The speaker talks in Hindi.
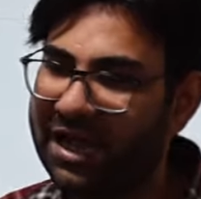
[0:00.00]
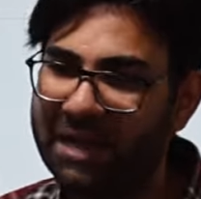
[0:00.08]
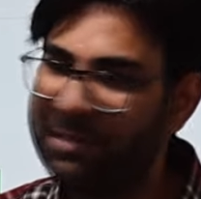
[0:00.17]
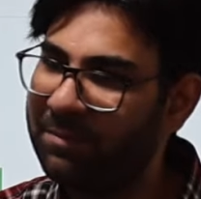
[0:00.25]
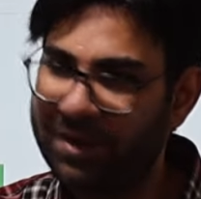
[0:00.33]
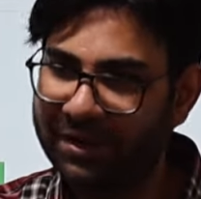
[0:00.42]

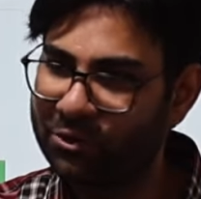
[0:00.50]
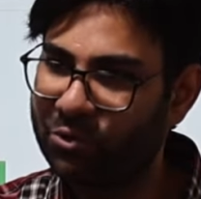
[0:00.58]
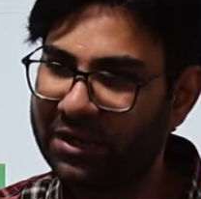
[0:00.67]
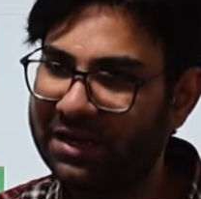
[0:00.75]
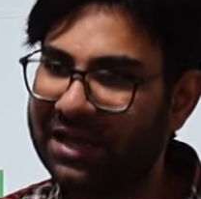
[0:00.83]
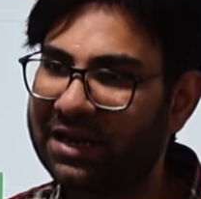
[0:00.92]
आप इम्पैक्ट हो
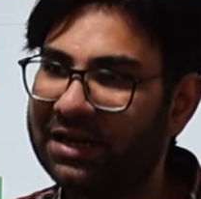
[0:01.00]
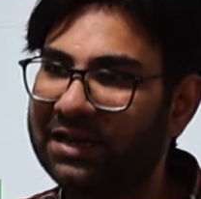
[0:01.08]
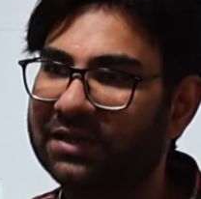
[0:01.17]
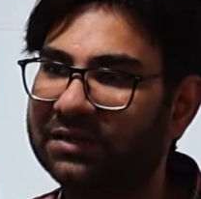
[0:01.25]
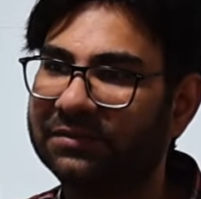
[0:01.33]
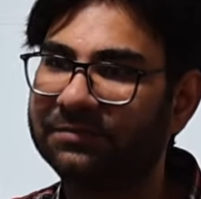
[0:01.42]
गए डायरेक्टली
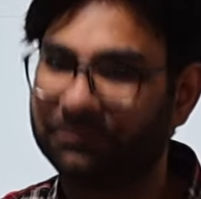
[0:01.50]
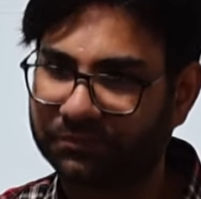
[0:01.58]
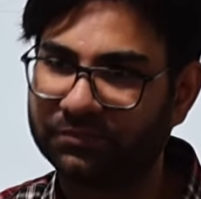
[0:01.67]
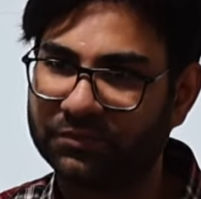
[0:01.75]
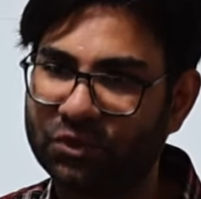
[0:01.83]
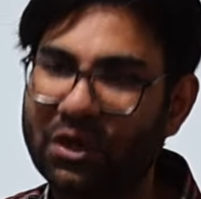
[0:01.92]

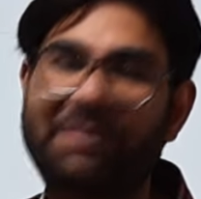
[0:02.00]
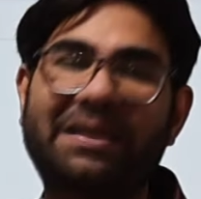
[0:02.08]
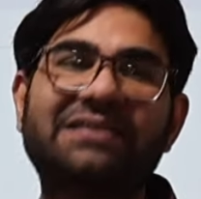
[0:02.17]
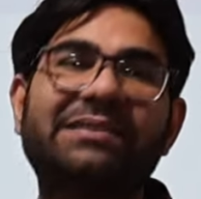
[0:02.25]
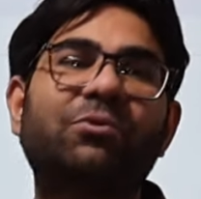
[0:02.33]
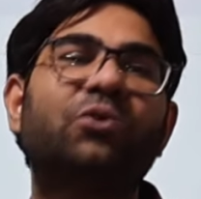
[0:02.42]
तो आप
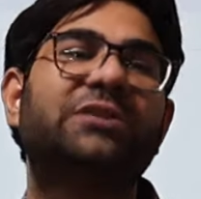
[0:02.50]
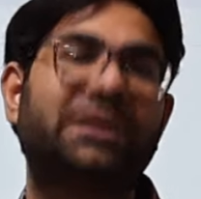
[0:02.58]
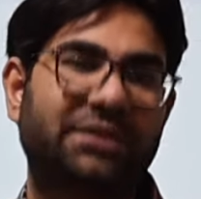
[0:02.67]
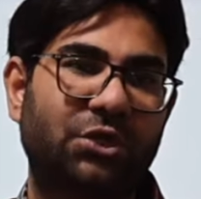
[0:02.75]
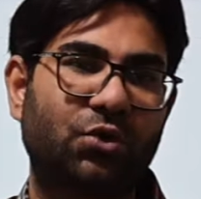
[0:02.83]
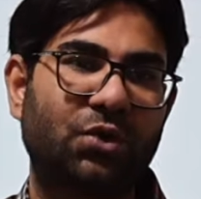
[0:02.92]
कैसे बोल
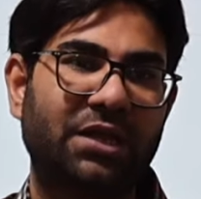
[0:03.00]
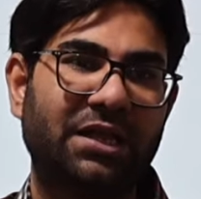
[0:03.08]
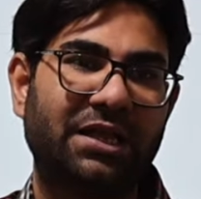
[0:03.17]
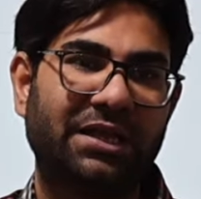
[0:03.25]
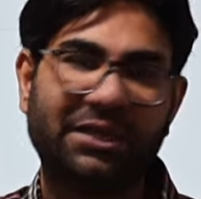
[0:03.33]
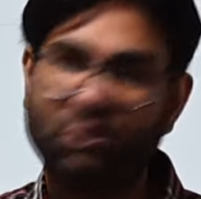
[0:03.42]
सकते हो
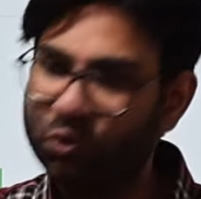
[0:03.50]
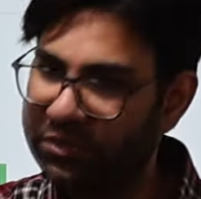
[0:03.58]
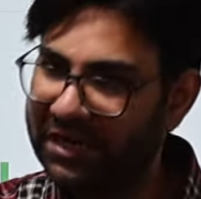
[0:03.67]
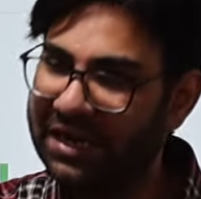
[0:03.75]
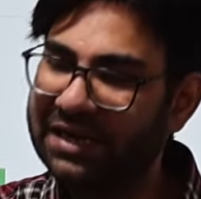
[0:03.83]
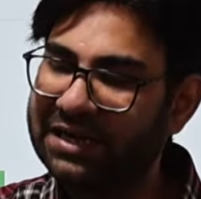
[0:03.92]
कि
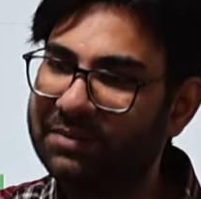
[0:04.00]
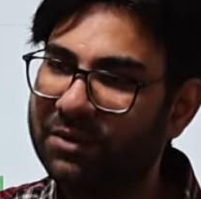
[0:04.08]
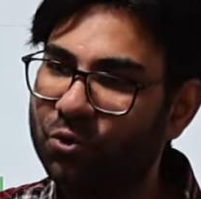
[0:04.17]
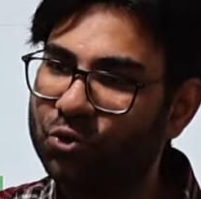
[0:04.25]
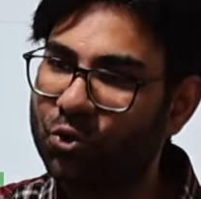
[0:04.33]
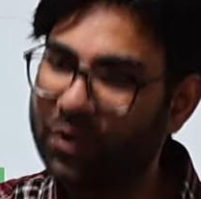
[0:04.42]
दूसरी कंट्री में
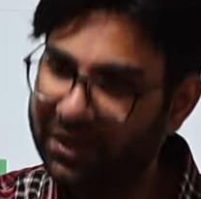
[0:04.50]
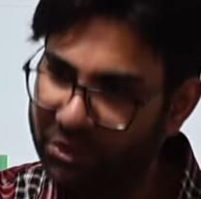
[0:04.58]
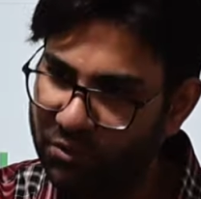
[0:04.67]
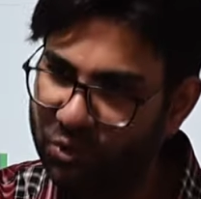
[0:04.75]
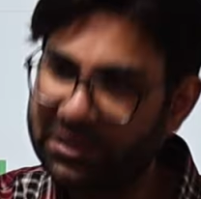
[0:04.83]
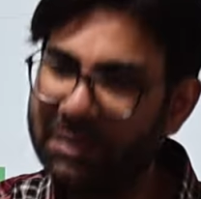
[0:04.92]
कुछ हो रहा है
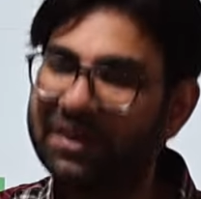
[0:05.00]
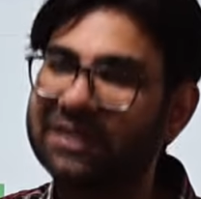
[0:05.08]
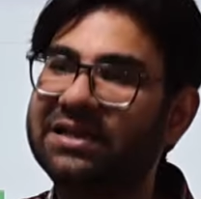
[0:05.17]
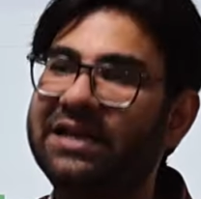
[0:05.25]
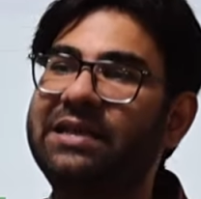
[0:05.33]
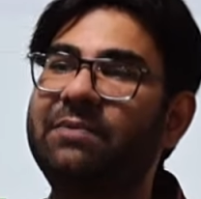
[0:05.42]
तो वो उसकी
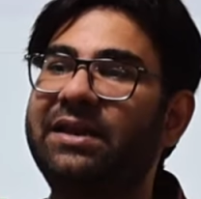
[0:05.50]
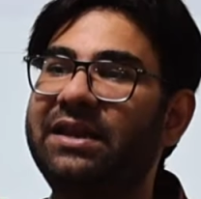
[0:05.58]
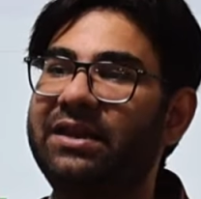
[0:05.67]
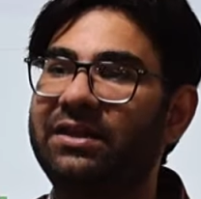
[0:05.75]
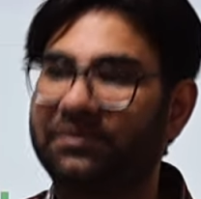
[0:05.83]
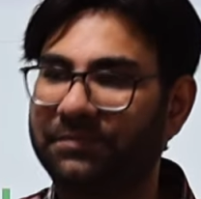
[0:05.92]
परेशानी हमारी
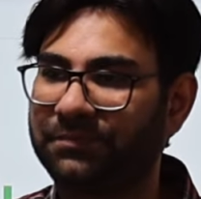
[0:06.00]
नहीं